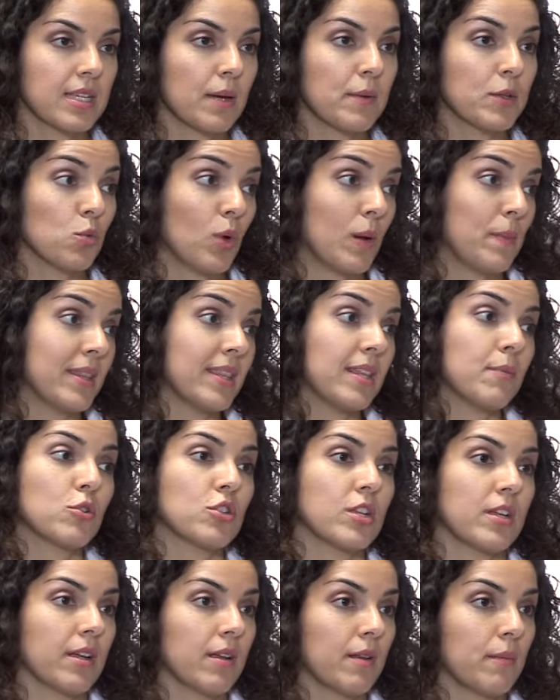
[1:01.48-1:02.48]
es habitualmente
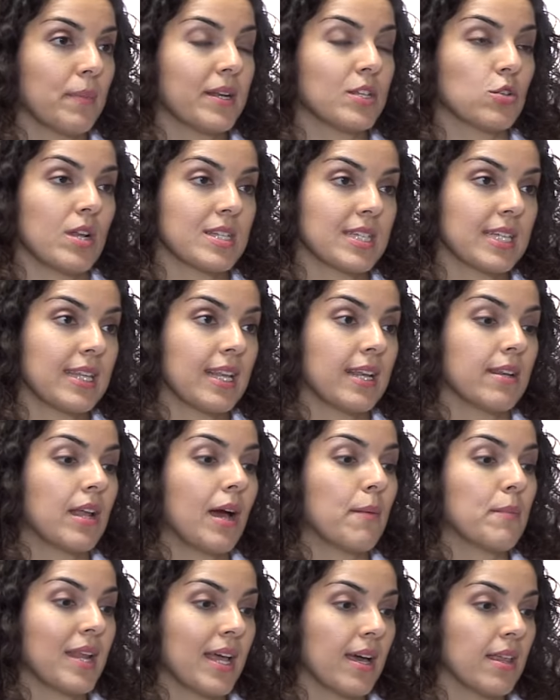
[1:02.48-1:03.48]
pues, en eh, personas que tienen
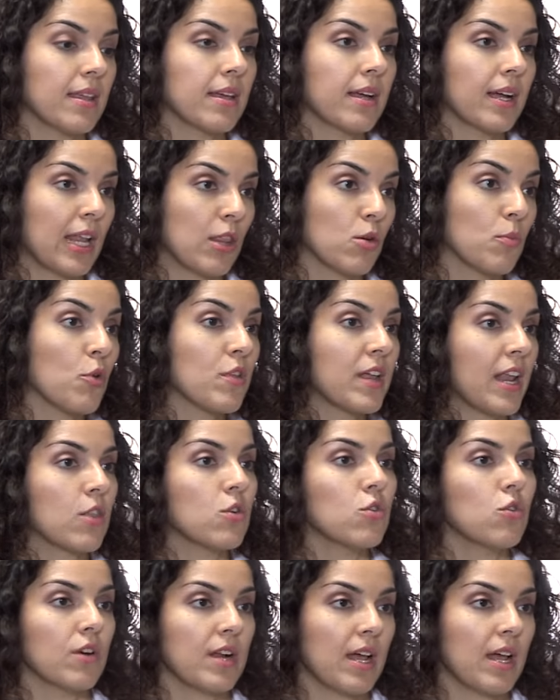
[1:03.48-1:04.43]
apnea en grado moderado o